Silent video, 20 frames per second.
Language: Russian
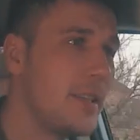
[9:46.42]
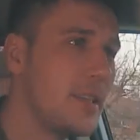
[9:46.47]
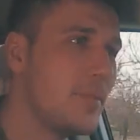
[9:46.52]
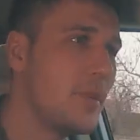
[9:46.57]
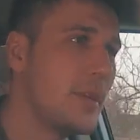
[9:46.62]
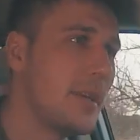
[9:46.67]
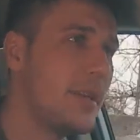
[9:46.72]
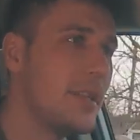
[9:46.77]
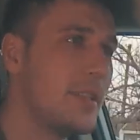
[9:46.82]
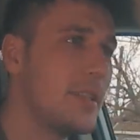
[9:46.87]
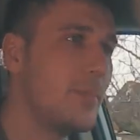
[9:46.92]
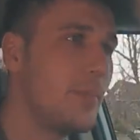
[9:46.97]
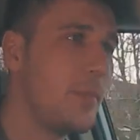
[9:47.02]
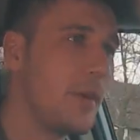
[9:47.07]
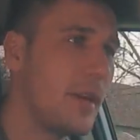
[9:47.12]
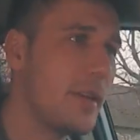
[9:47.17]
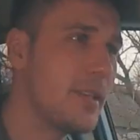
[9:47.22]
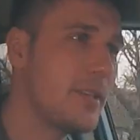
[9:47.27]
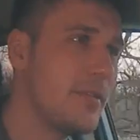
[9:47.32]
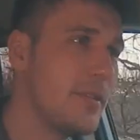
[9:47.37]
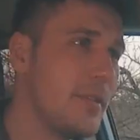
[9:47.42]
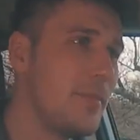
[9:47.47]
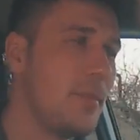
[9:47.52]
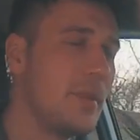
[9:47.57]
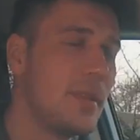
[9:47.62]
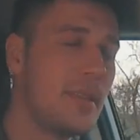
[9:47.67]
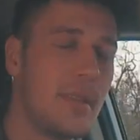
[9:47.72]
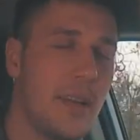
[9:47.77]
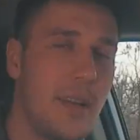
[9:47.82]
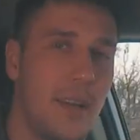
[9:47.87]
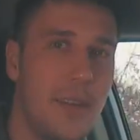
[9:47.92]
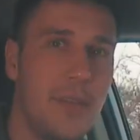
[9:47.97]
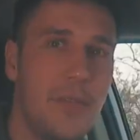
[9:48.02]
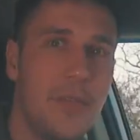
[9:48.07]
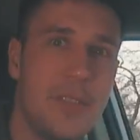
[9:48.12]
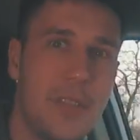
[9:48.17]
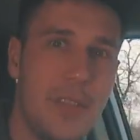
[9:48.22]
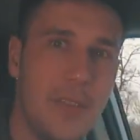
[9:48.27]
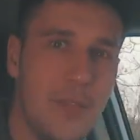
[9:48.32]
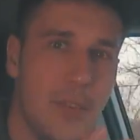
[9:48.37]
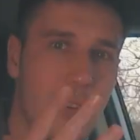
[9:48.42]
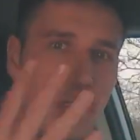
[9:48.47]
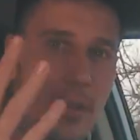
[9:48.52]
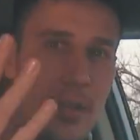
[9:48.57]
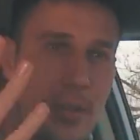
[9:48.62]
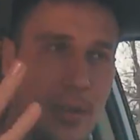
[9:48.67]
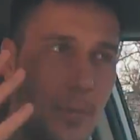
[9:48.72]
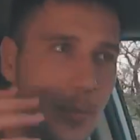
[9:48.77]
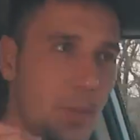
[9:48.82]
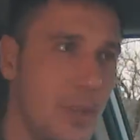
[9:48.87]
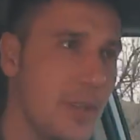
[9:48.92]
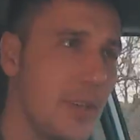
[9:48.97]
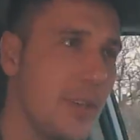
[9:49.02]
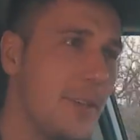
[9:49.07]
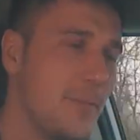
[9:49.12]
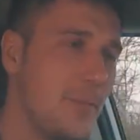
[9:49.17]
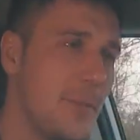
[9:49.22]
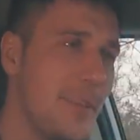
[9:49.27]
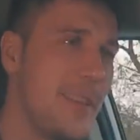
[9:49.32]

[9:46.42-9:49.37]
хотелось бы, конечно, показывать места всего мира.